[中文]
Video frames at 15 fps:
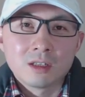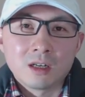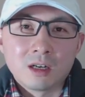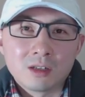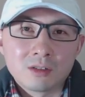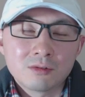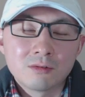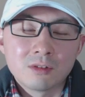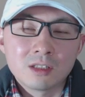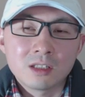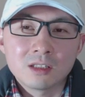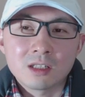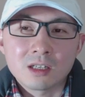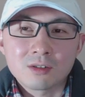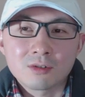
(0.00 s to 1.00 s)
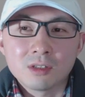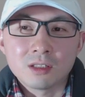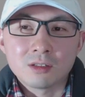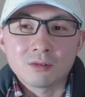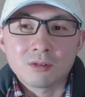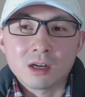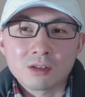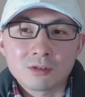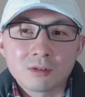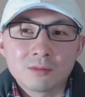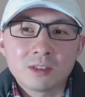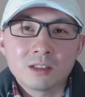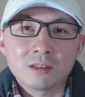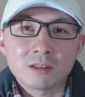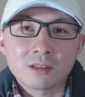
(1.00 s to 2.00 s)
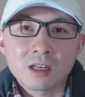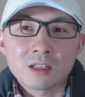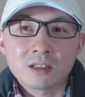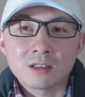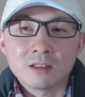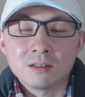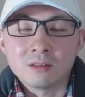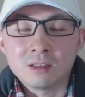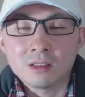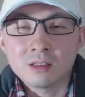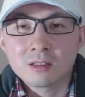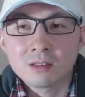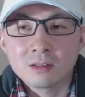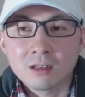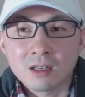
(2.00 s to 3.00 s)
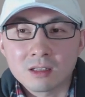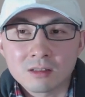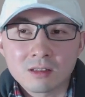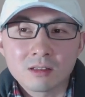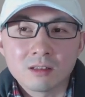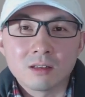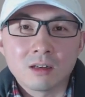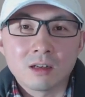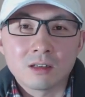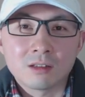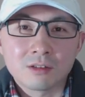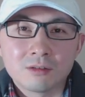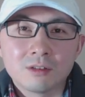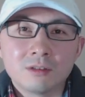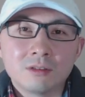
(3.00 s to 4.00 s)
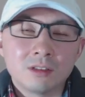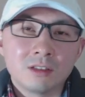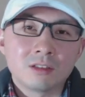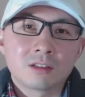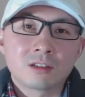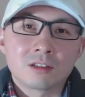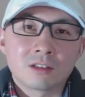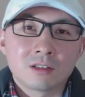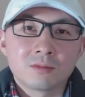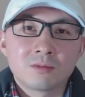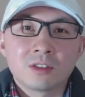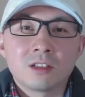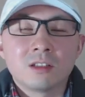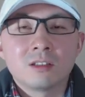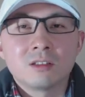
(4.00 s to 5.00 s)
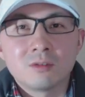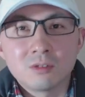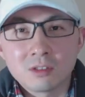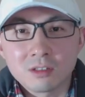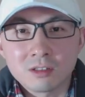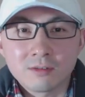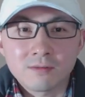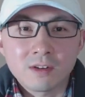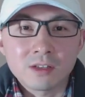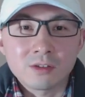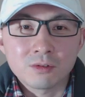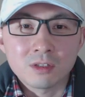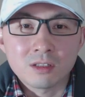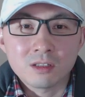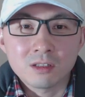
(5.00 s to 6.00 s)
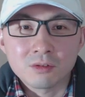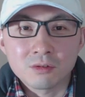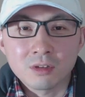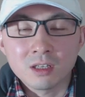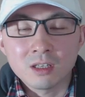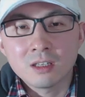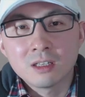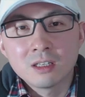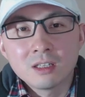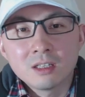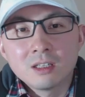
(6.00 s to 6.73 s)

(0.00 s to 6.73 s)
啊，如果进展顺利的话，说不定再审一次两次啊，就又以事实不清或者是犯罪既遂